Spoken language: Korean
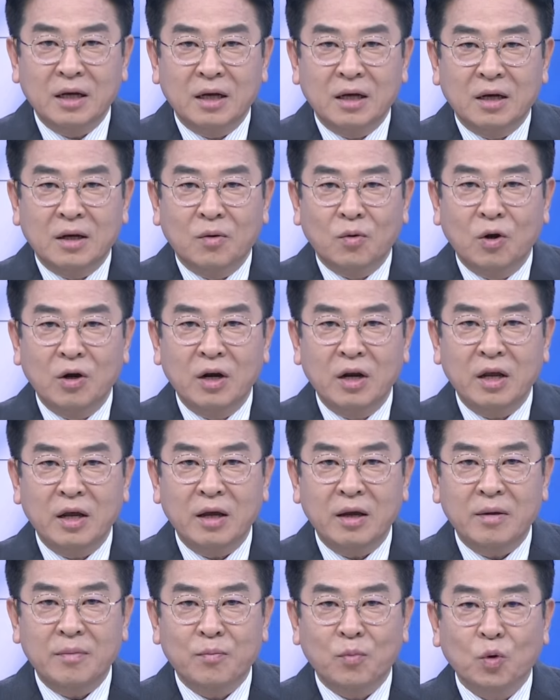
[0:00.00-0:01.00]

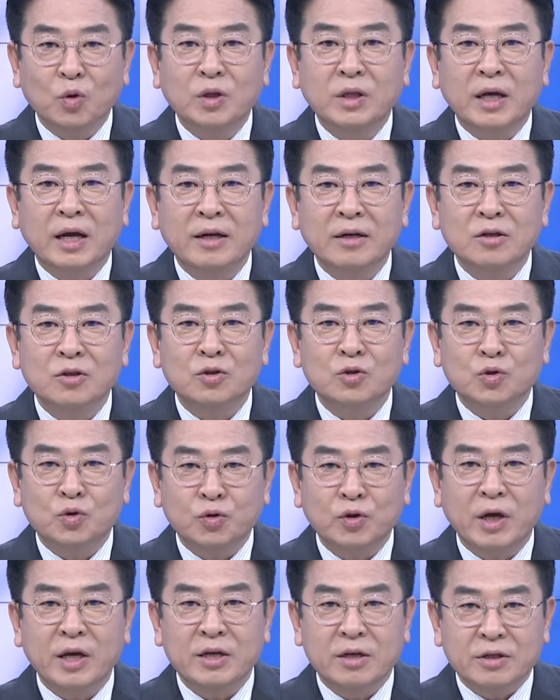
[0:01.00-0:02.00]
원래 못하는
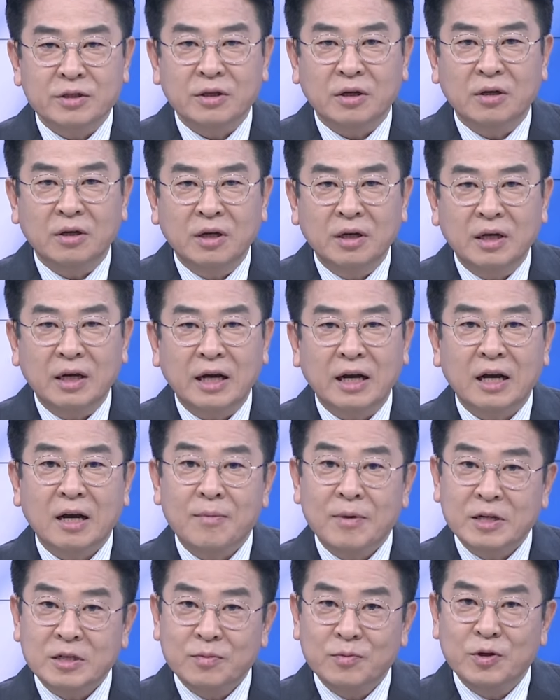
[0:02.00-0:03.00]
술에 이어서 아까
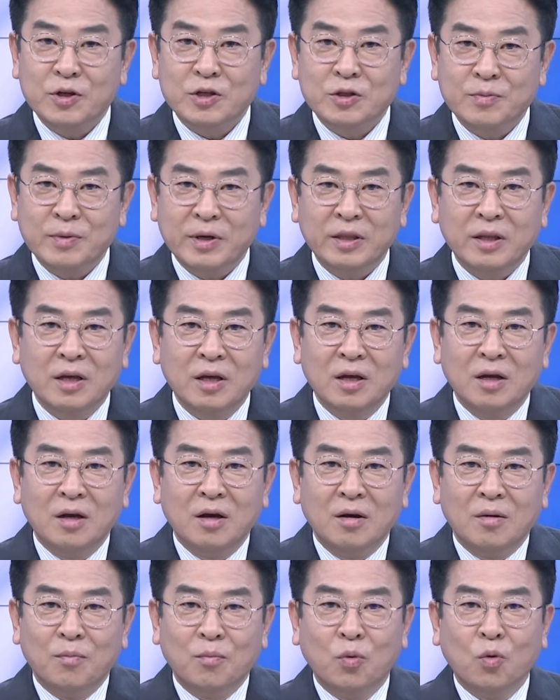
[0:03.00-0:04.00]
말씀드렸지만
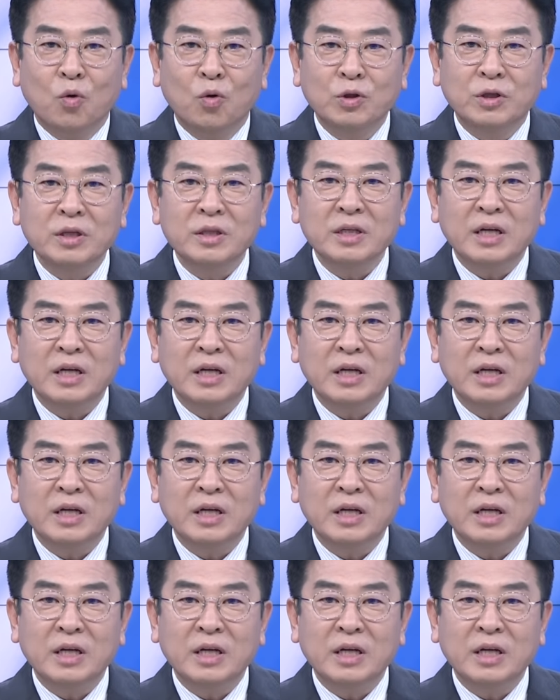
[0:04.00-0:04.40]
모든